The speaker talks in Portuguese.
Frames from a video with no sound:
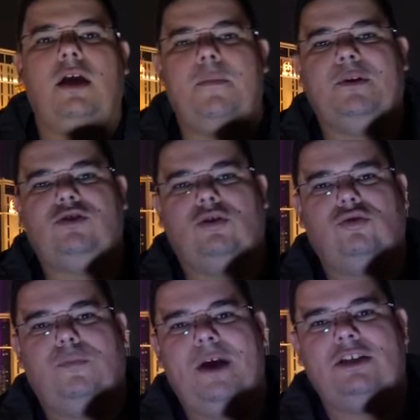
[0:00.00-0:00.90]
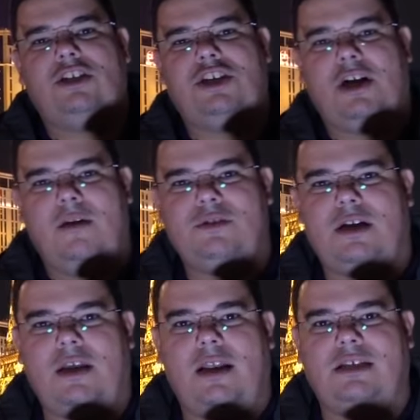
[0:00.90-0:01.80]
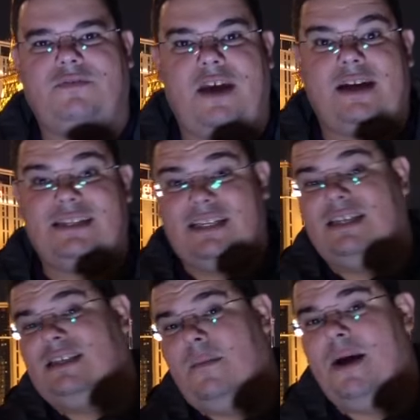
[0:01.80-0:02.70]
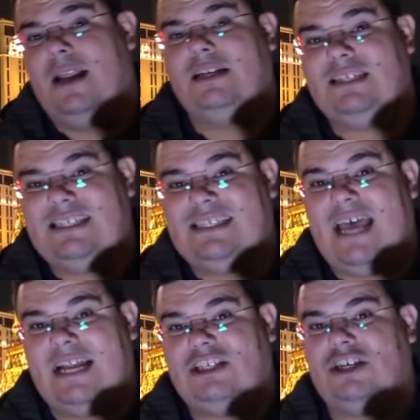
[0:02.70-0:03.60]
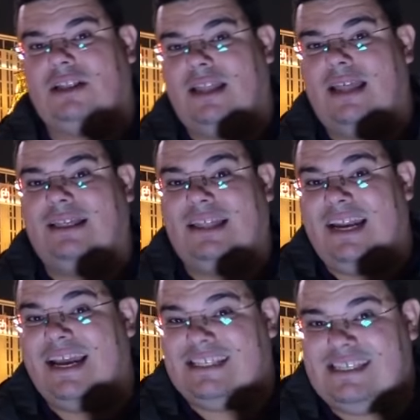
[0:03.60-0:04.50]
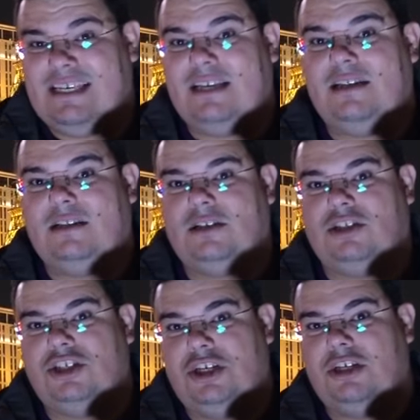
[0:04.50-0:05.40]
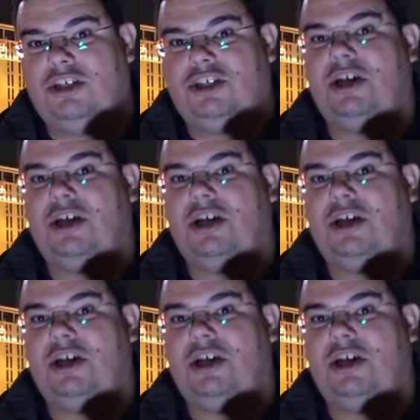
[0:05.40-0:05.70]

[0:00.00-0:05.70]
E aí, pessoal, tudo bem? Já chegamos aqui em Las Vegas. Essa semana, de 7 até 13 de